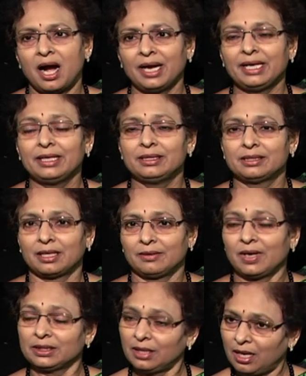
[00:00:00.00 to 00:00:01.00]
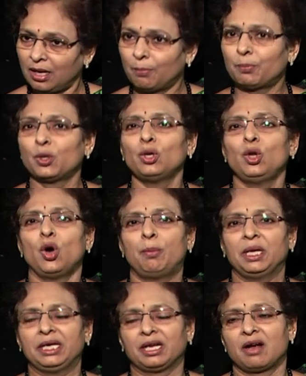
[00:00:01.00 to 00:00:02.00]
అడిగిన తర్వాత అప్పుడు
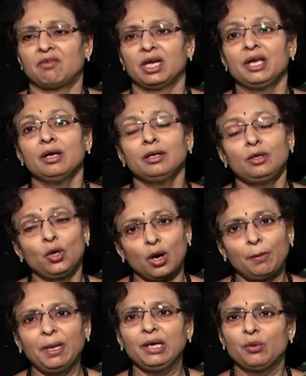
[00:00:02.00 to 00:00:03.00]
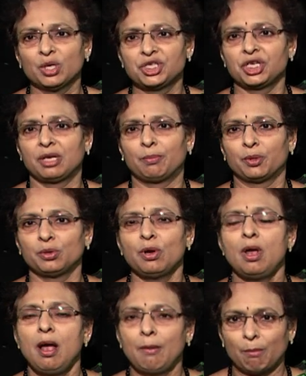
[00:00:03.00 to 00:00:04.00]
లోపలికి రావాలి లోపలికి వచ్చేటప్పుడు
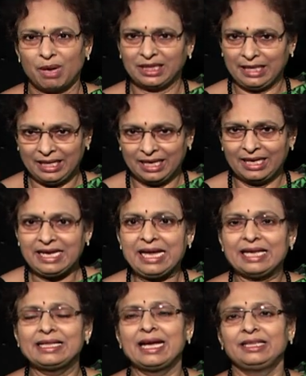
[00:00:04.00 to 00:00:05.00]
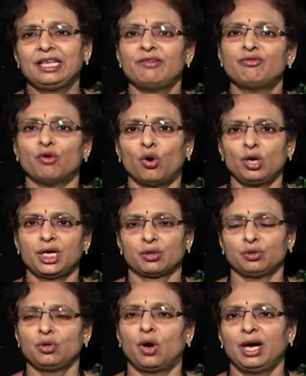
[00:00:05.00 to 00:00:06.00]
మన దగ్గర ఏదైతే
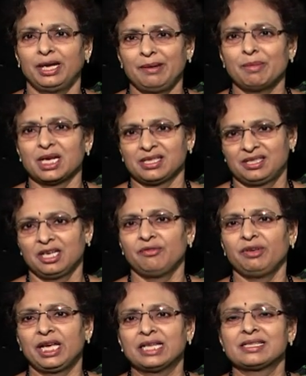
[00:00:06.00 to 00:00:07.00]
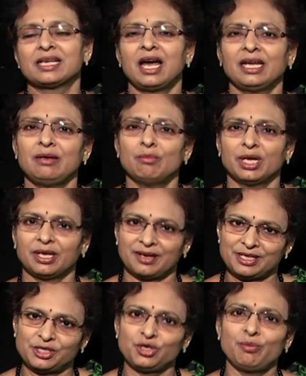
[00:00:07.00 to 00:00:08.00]
ఫోల్డర్ ఉందో అంటే మన సర్టిఫికేట్స్ కానీ మన
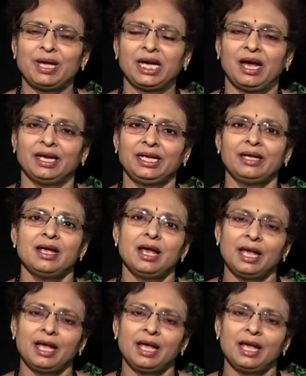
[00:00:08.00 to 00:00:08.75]
రెజ్యూమే కానీ